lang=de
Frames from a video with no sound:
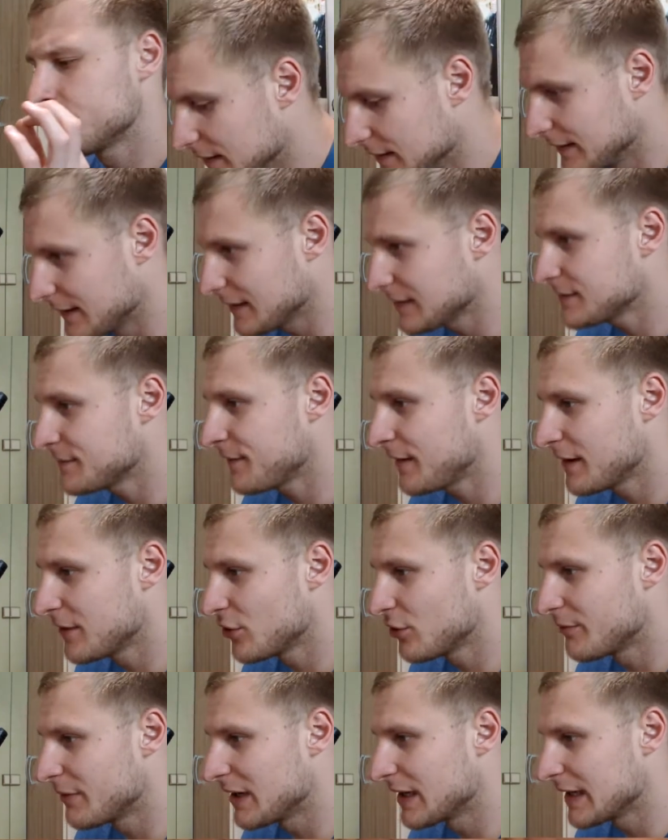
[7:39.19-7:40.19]
Das waren
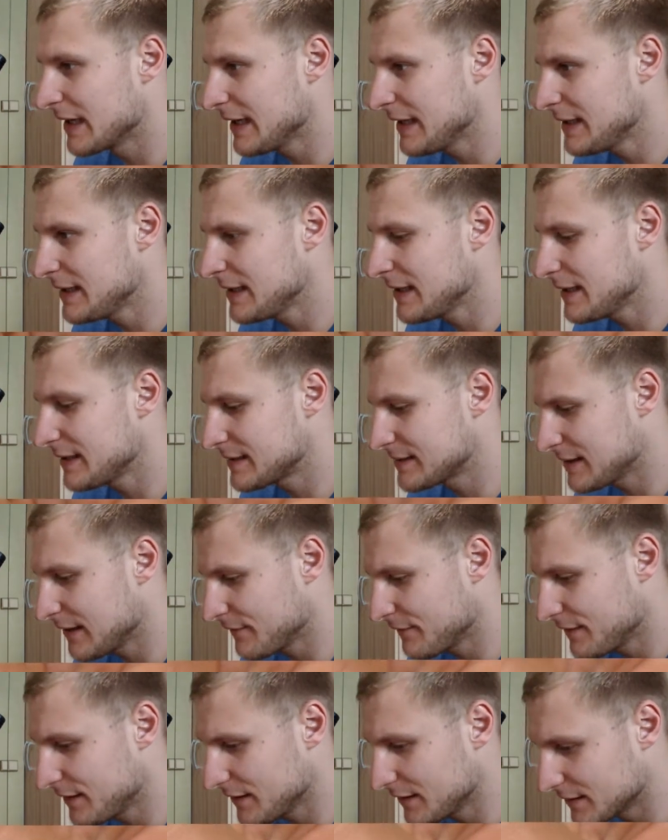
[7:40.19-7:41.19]
nochmal richtig
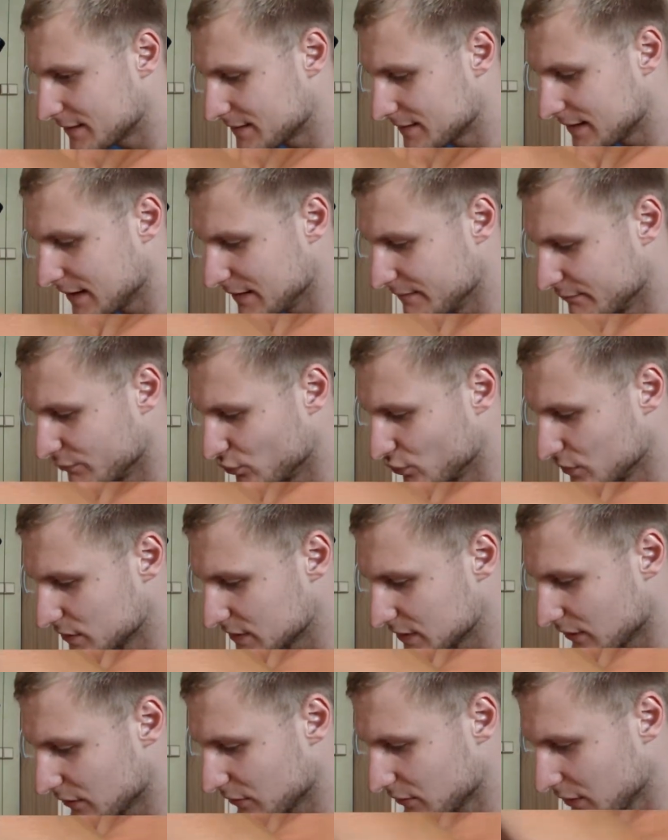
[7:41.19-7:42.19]
saftige 10
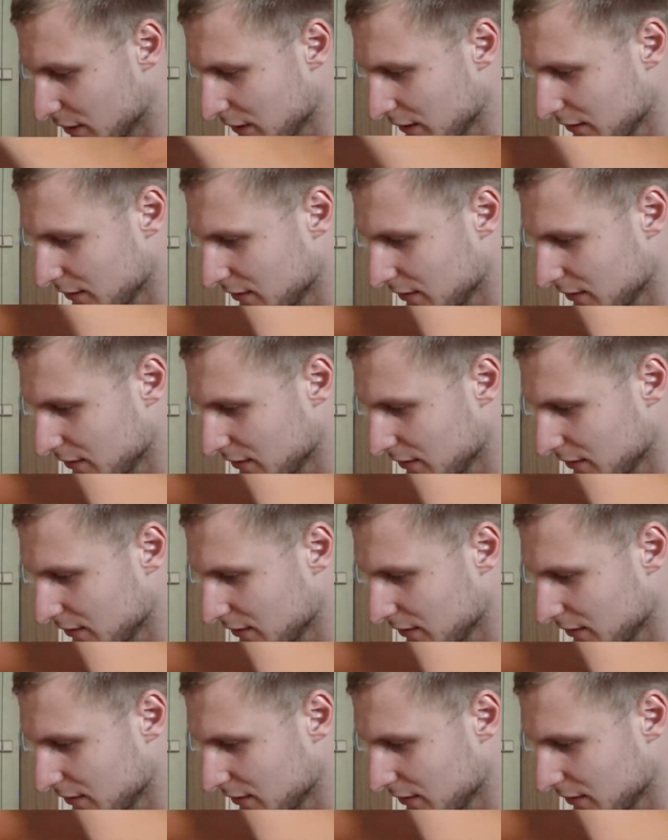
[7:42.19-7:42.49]
Booster, oder?